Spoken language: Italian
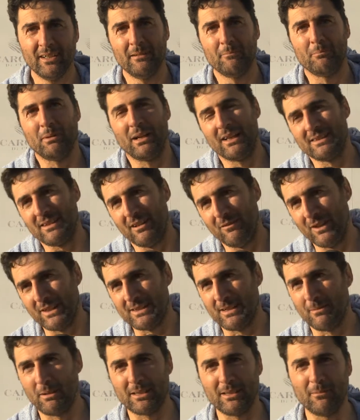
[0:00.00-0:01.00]
per la
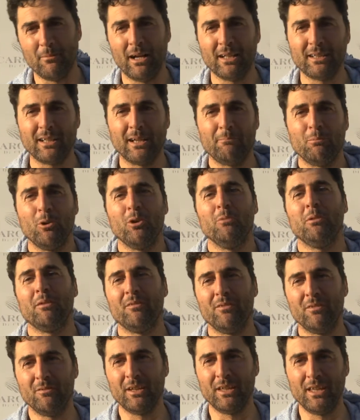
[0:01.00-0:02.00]
salvezza matematica e poi per,
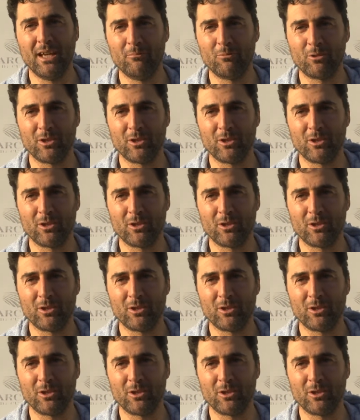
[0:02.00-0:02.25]
vediamo